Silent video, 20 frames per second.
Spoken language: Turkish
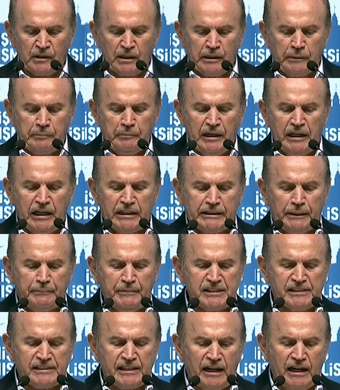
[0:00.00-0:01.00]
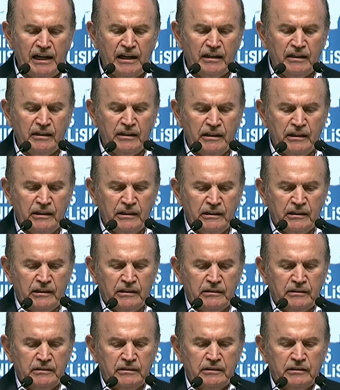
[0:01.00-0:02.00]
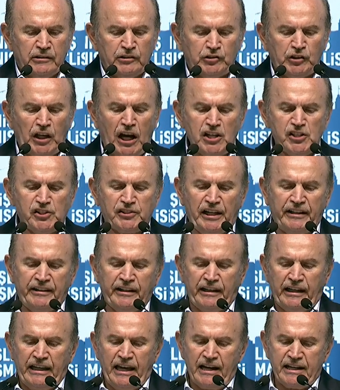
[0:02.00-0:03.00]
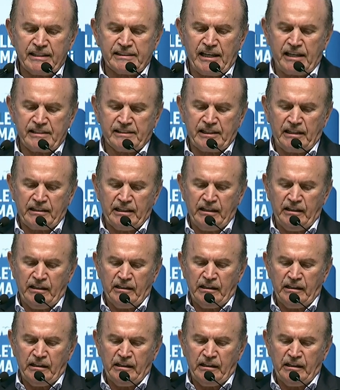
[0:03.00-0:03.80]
Milletimizde taşların ayak sesleri